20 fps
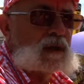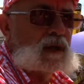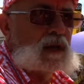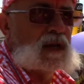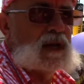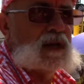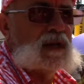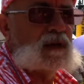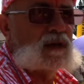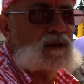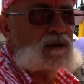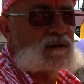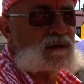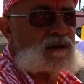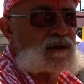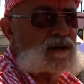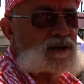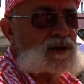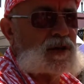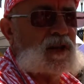Eh non,
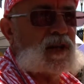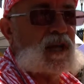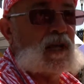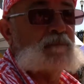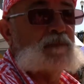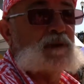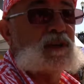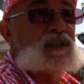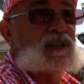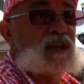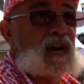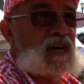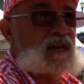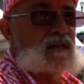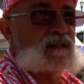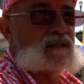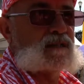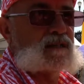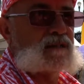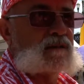j'en ai pris
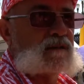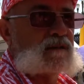15.